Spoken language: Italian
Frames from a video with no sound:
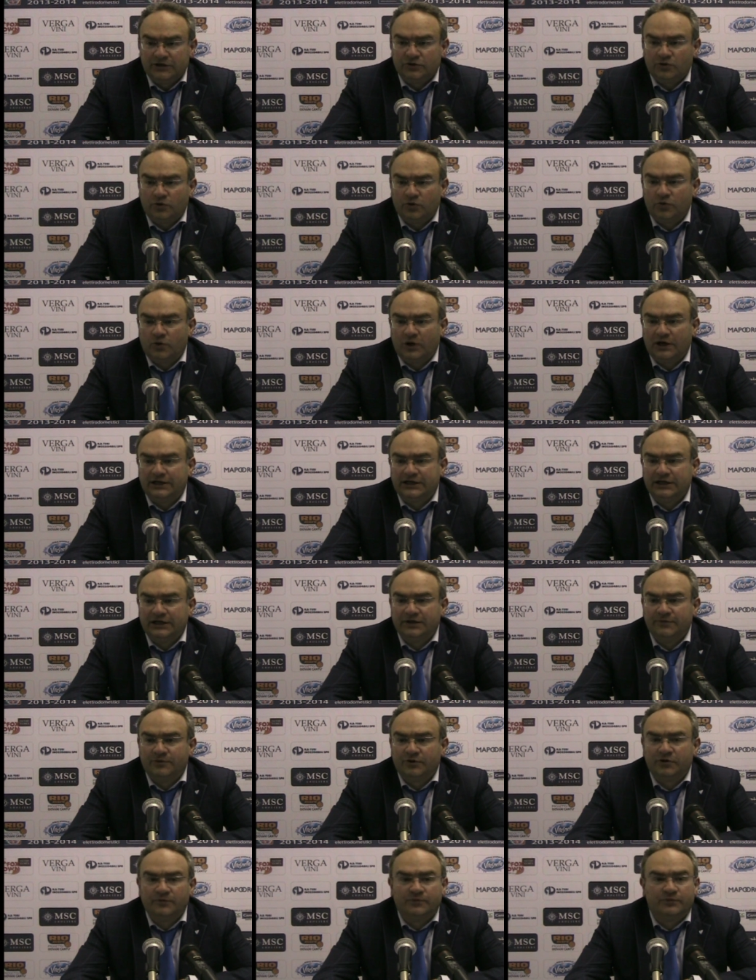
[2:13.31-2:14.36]
con qualche
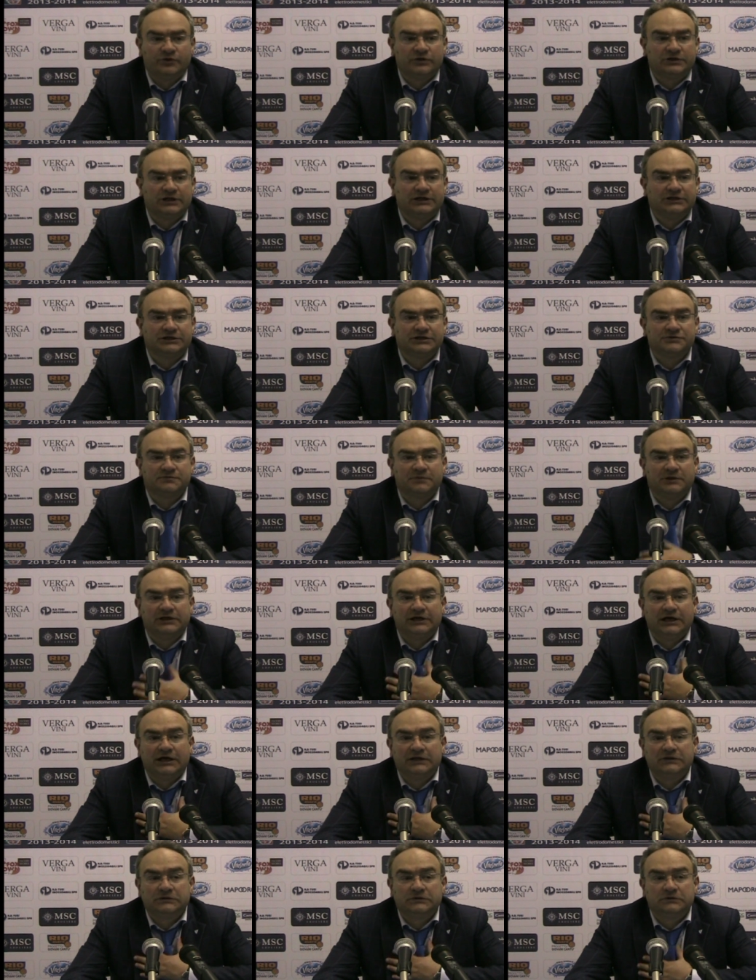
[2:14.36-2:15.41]
libero importante
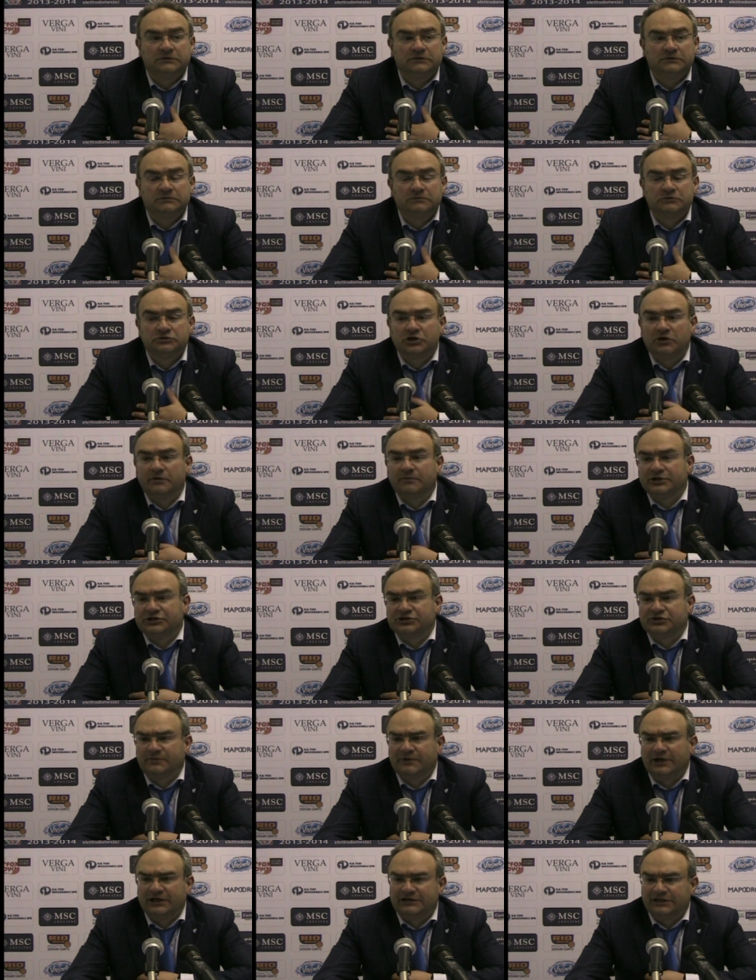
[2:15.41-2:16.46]
sbagliato. Non So, mi è
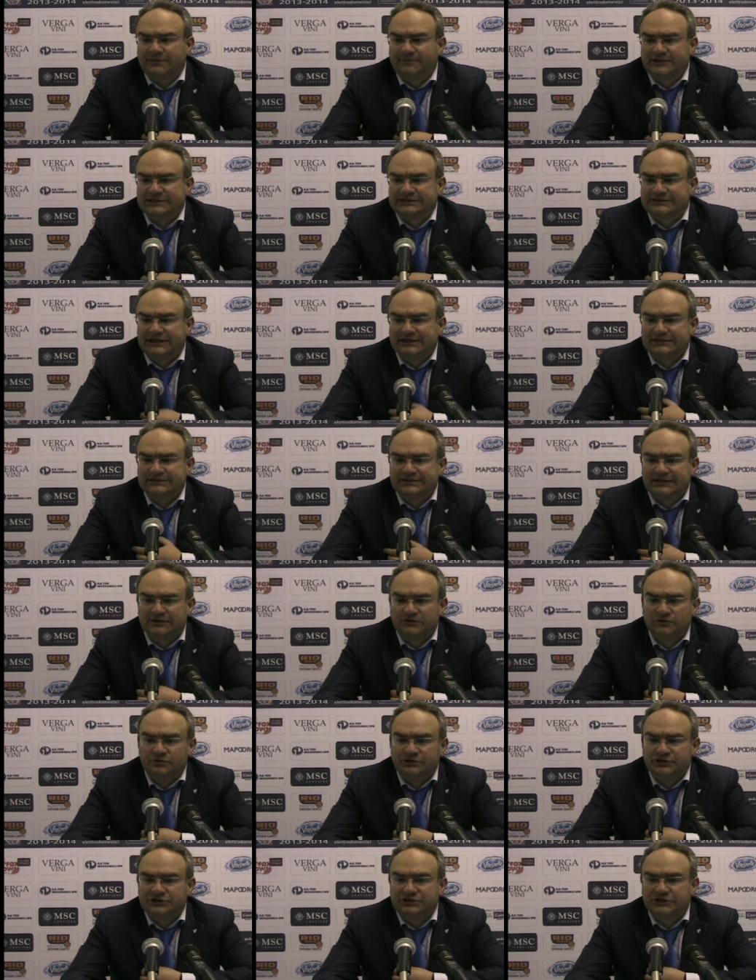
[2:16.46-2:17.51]
sembrata abbastanza
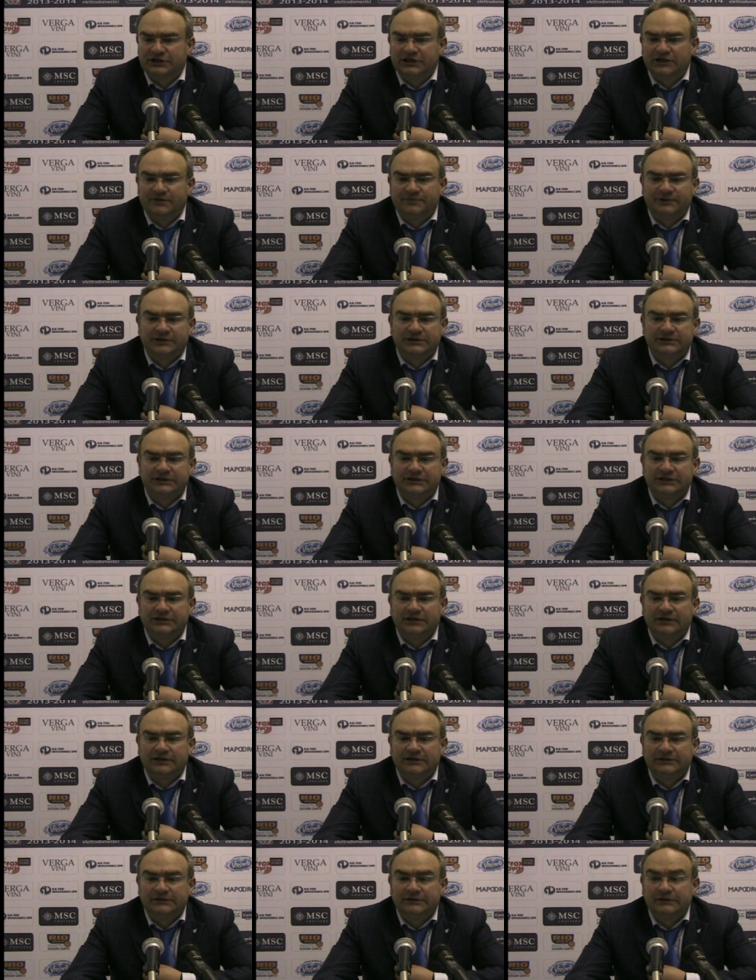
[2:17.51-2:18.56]
agonistica la partita,
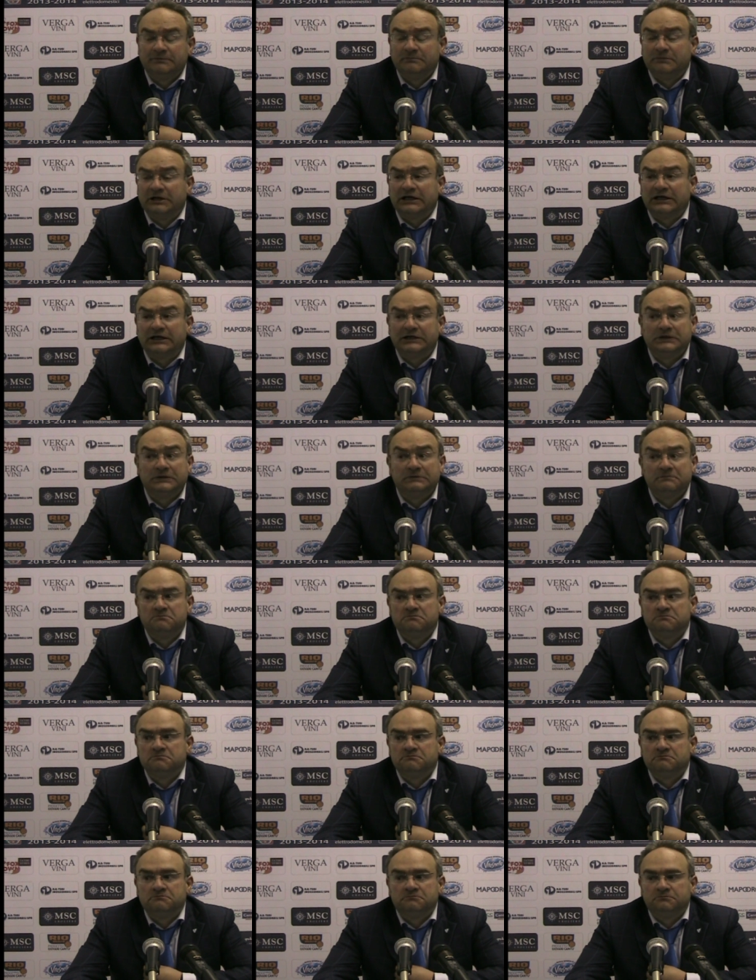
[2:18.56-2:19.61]
magari
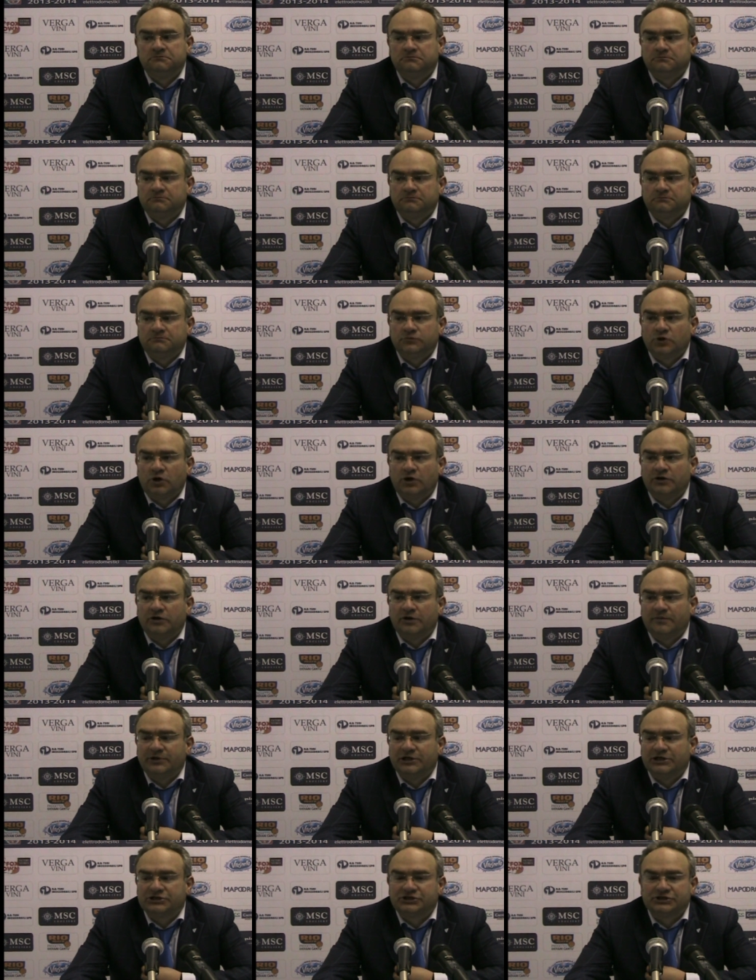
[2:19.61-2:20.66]
no, no, è la
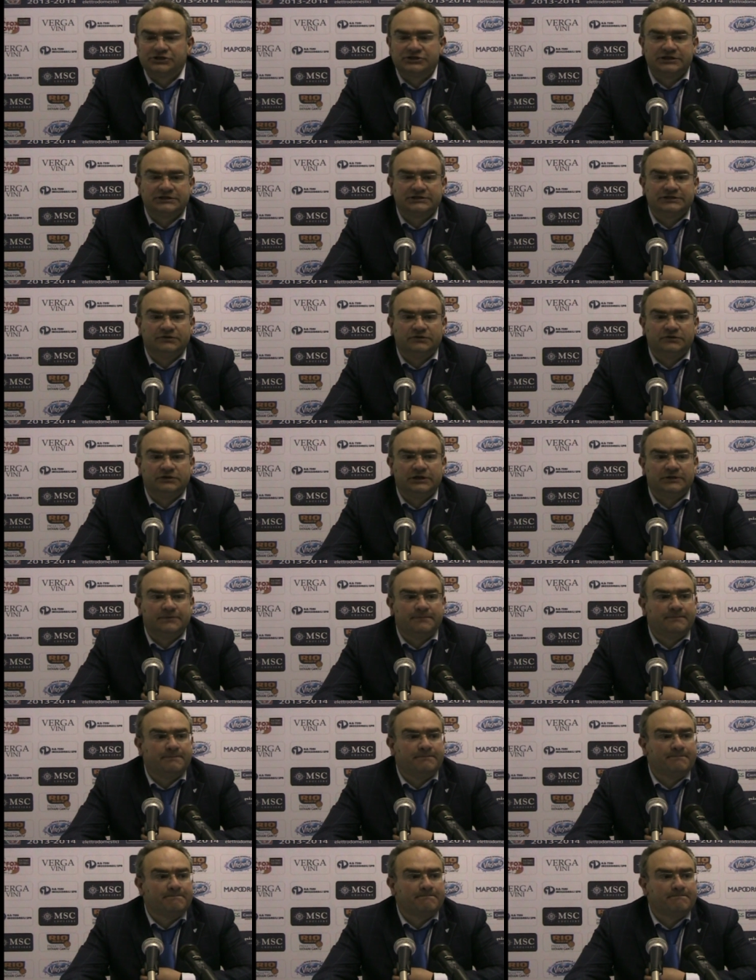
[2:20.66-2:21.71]
mia sensazione.